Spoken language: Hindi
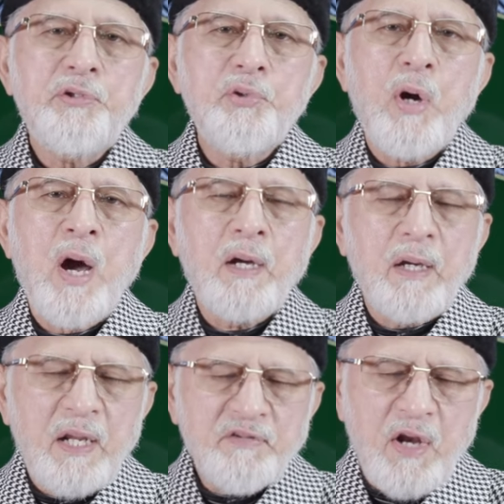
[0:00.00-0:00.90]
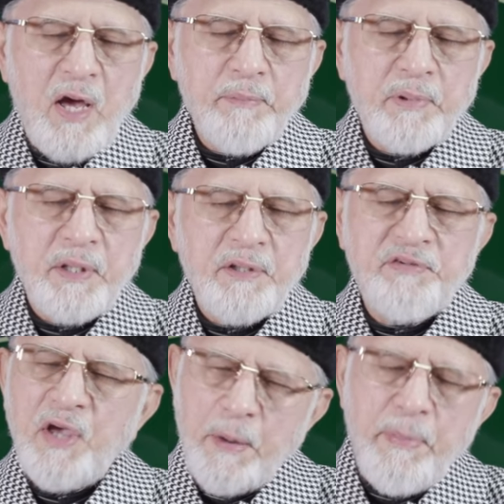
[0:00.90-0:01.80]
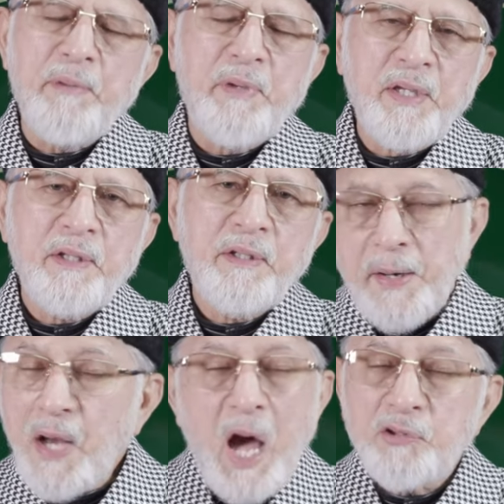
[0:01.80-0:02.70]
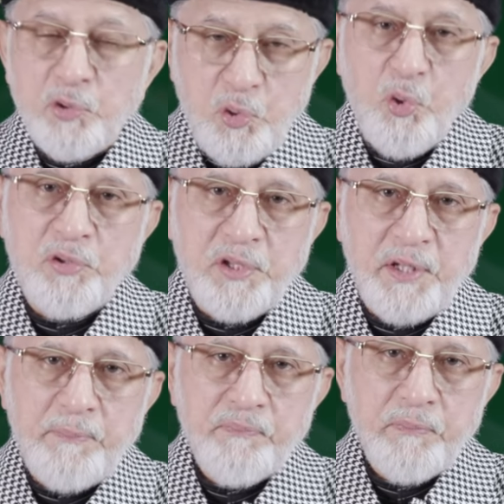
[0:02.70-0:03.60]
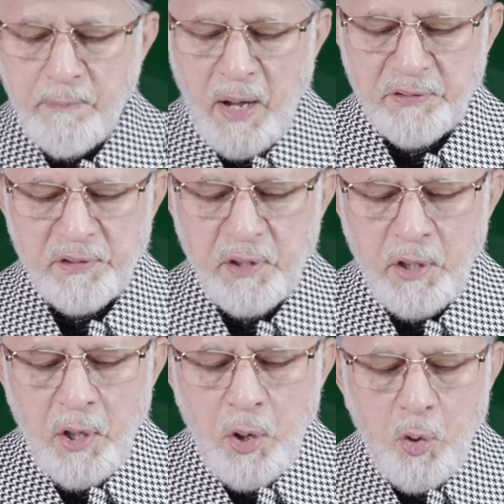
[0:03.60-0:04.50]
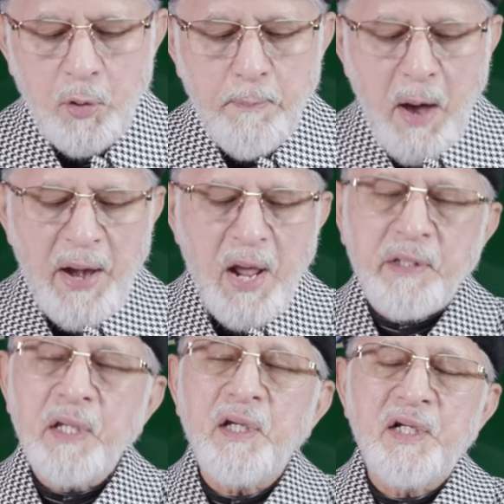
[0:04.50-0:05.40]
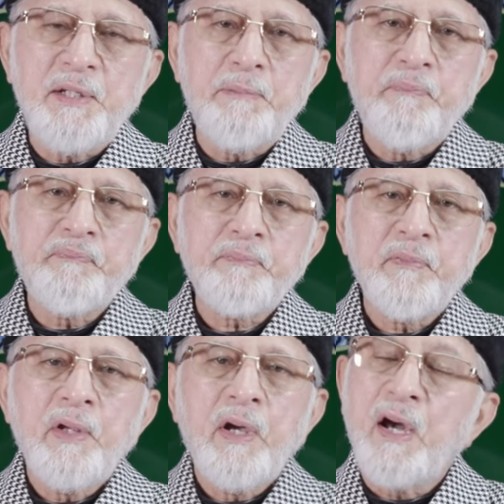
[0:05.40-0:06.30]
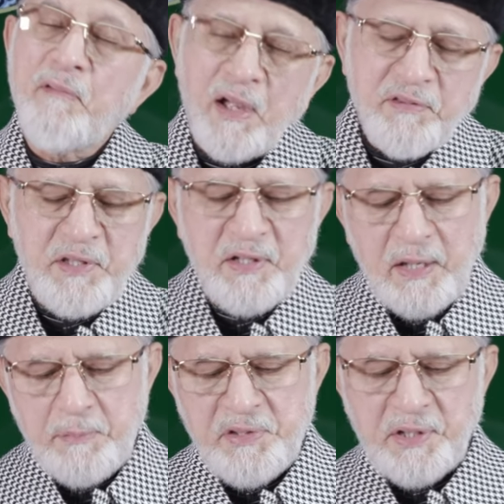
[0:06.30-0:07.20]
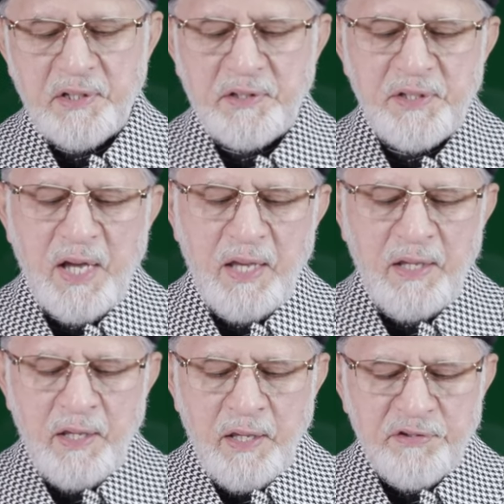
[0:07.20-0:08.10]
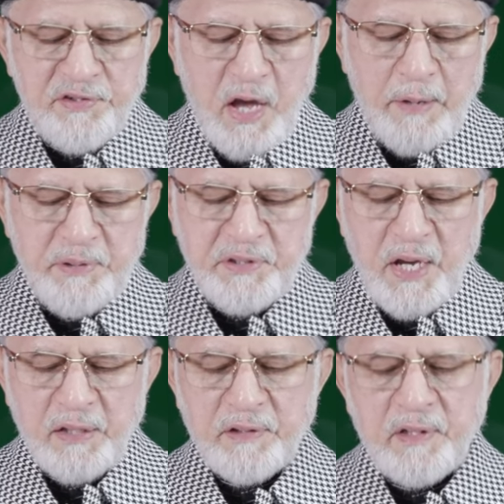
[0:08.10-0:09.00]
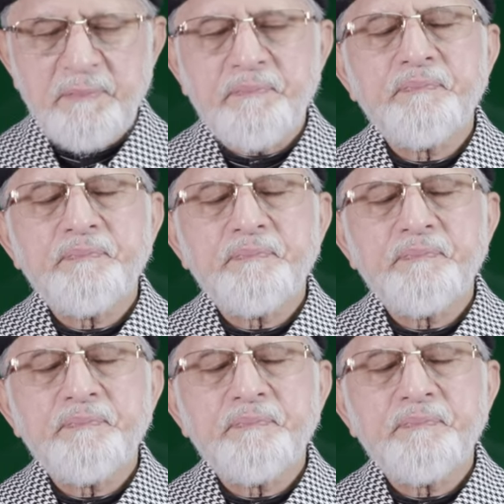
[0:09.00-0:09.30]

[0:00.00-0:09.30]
जो आकर इस्लाम के सहाबा में नात गो थे मर्द और 12 के करीब खवातीन का भी जिक्र किया है सहाबी याद का